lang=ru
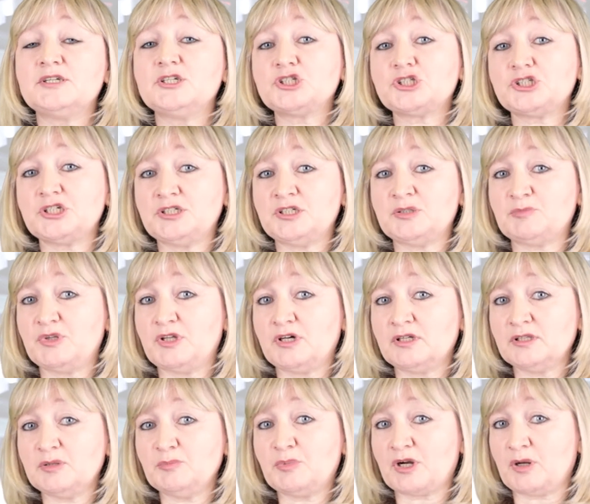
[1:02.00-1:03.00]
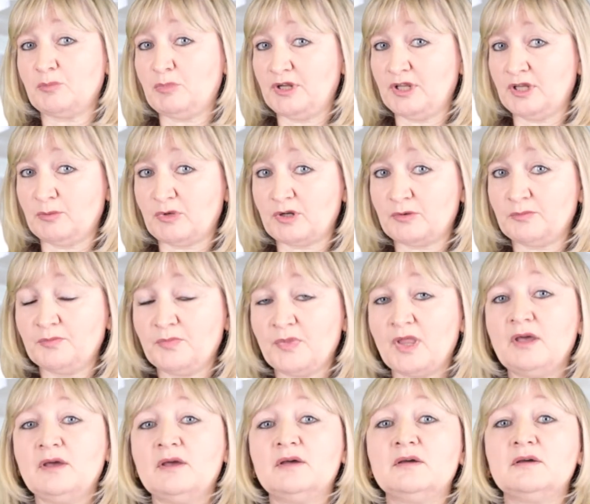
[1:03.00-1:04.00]
решением данной проблемы –
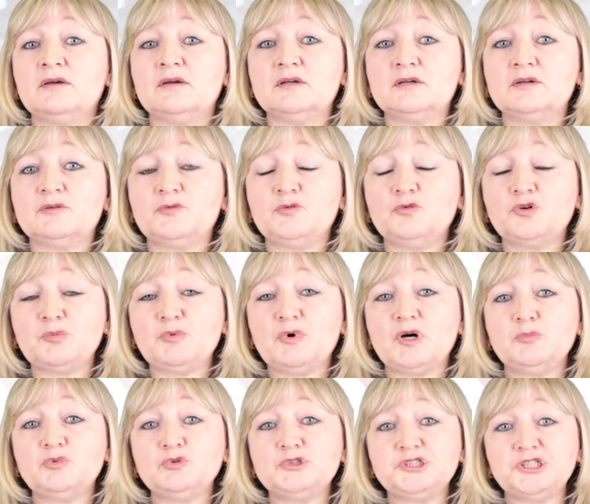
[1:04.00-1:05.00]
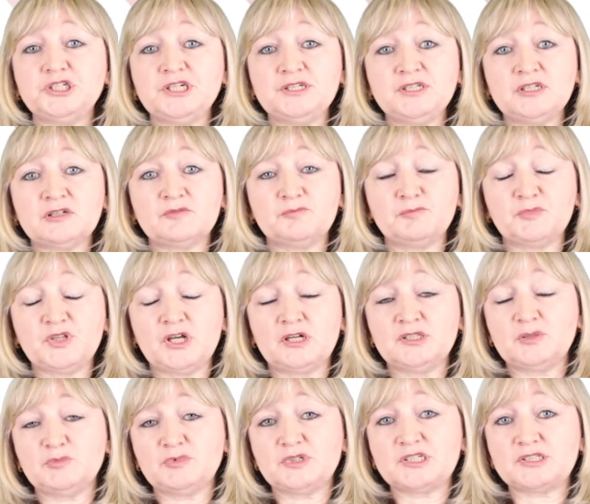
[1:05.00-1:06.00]
Форма обучения
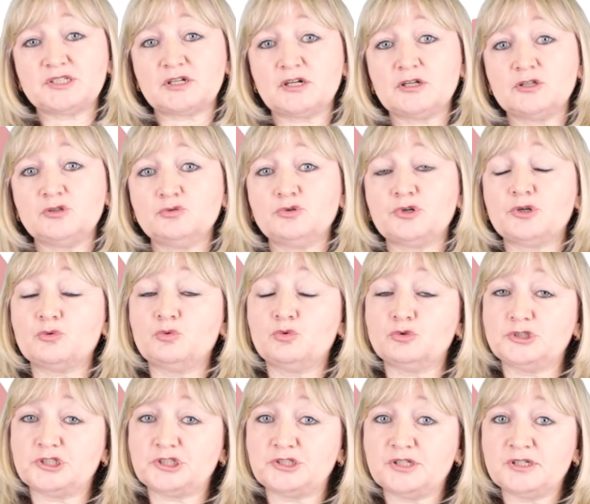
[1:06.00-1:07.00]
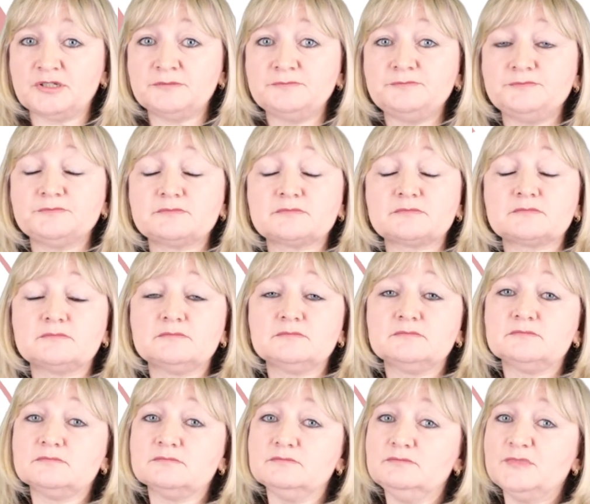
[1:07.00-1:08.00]
данной магистратуре очная.
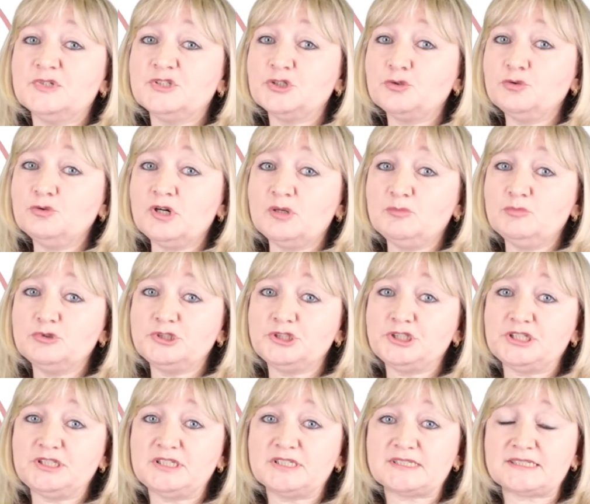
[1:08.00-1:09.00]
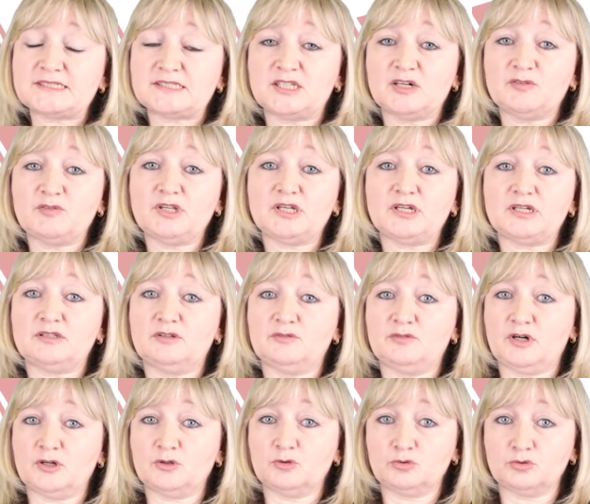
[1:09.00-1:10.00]
Срок обучения составляет
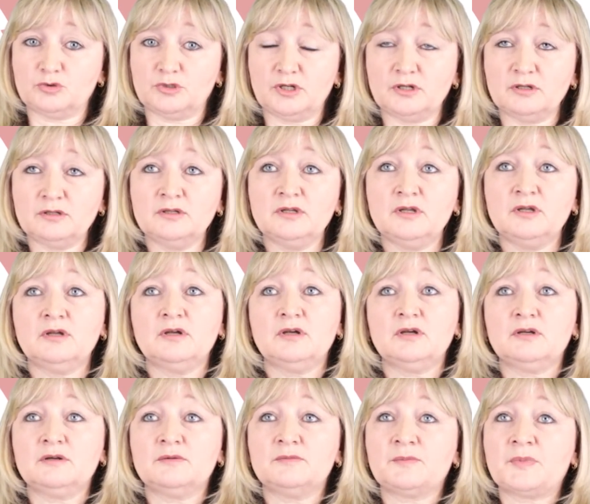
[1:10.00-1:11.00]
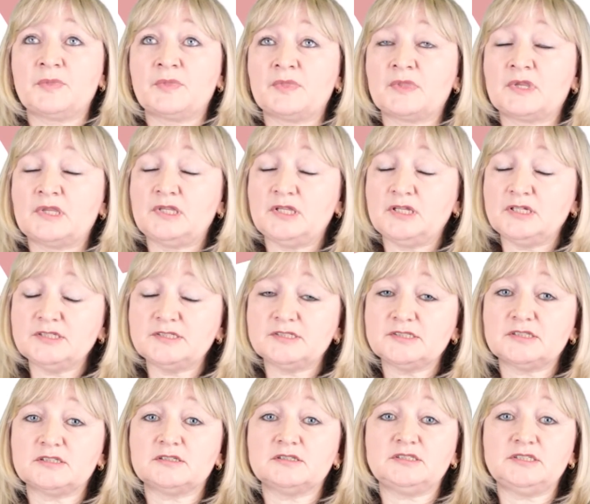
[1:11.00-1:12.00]
2 года.
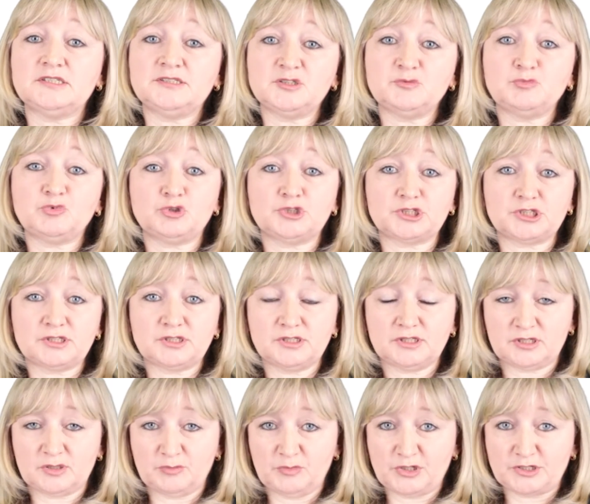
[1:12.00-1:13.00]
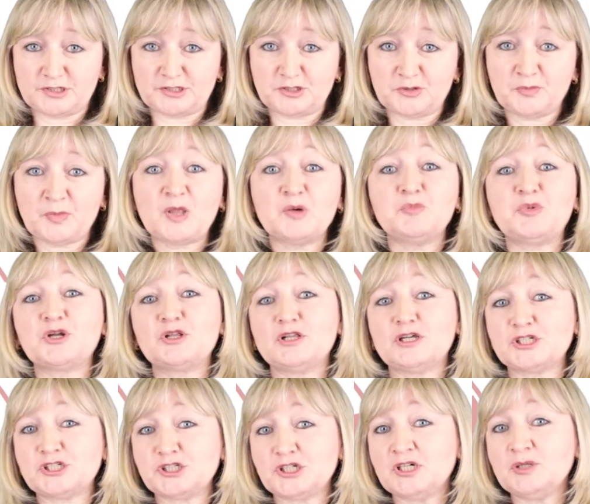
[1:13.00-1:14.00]
Есть 10 бюджетных мест.
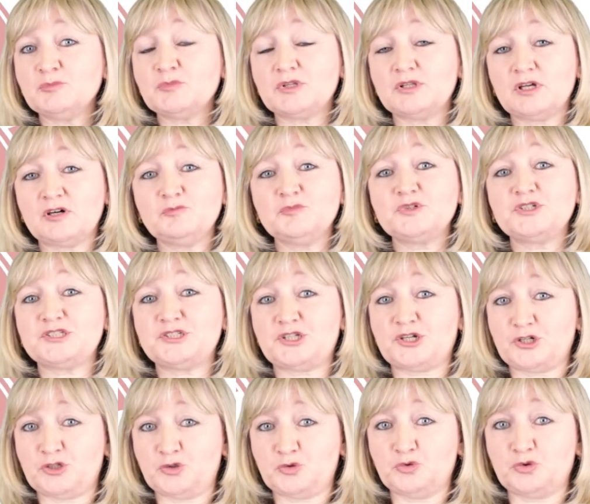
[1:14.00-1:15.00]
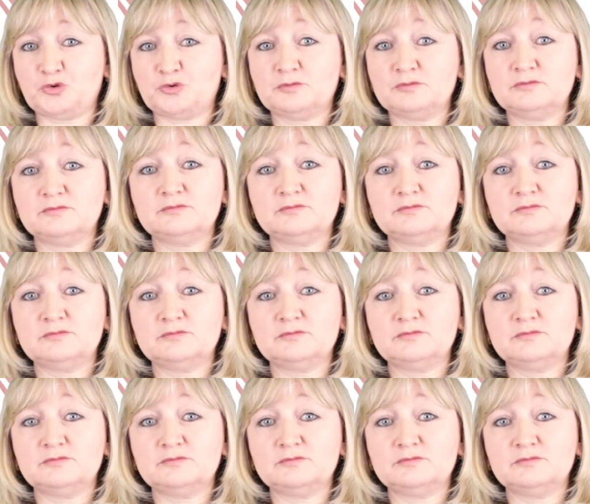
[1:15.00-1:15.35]
Приглашаем к нам в магистратуру.